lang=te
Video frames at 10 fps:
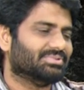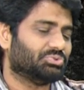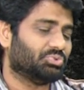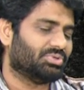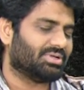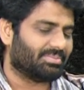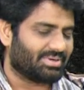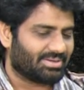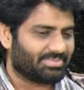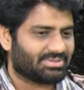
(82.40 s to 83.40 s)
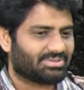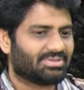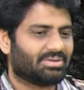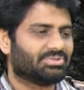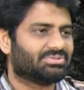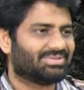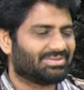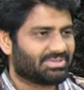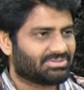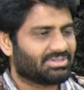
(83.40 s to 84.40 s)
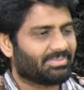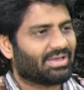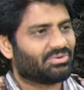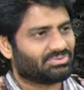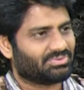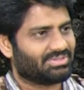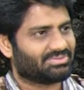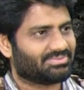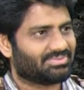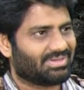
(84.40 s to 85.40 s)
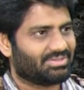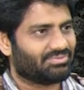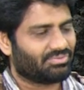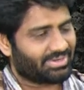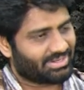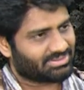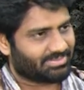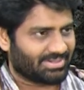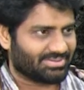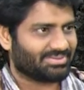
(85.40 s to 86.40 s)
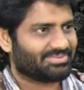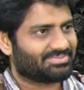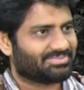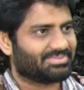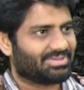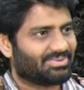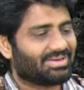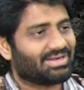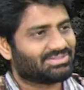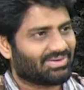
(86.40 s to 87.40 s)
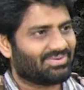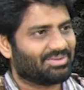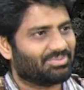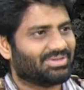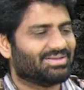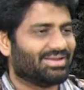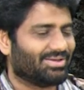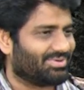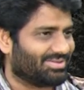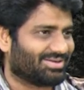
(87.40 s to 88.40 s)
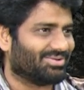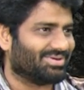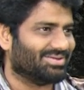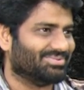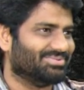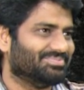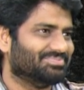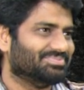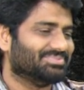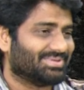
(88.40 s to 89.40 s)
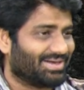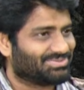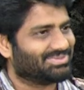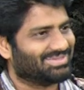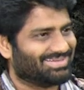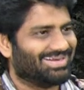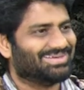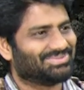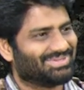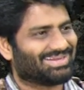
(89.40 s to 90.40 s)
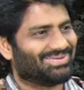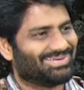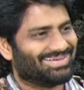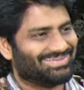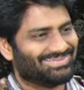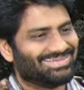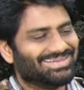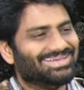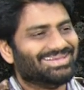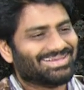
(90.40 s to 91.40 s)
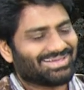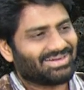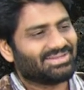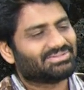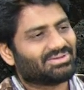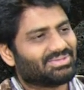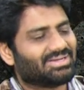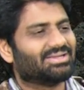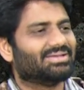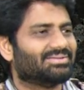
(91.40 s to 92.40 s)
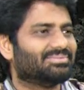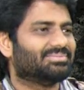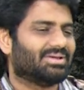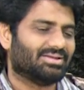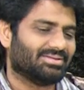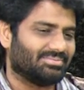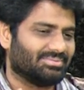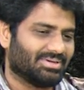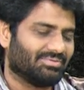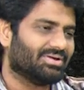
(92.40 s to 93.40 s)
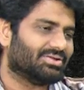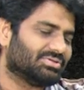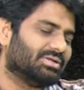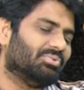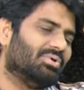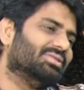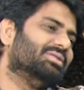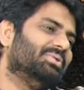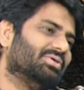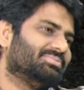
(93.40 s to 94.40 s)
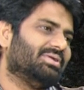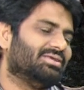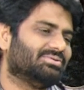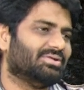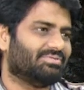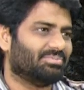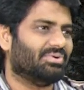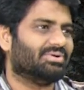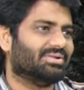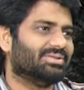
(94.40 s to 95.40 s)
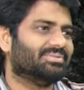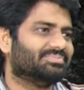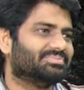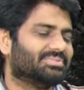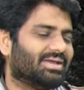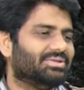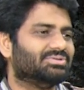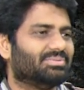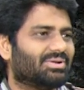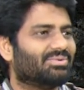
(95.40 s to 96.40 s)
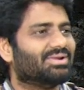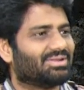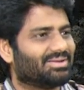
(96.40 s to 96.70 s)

షూట్ కంప్లీట్ అయిపోయిన తర్వాత ఆల్మోస్ట్ త్రీ మంత్స్ దీనికి బ్యాక్గ్రౌండ్ స్కోర్ చేస్తాం అది ఫుల్ నైట్సే పట్టింది hmm. అందువల్ల నైట్స్ అలవాట్ అయిపోయి డే కూడా నిద్ర రావట్లేదు నైట్స్ ఉన్న నైట్స్ ఉన్న నిద్ర రావట్లేదు ఇంకా రిలీజ్ తర్వాత అంటే అన్నీ డెఫినెట్ రిజల్ట్ బాగుంటుందని మేము ఎక్స్పెక్ట్ చేస్తాం డెఫినెట్ బాగుంటుంది ఆ ఎంజాయ్మెంట్ కూడా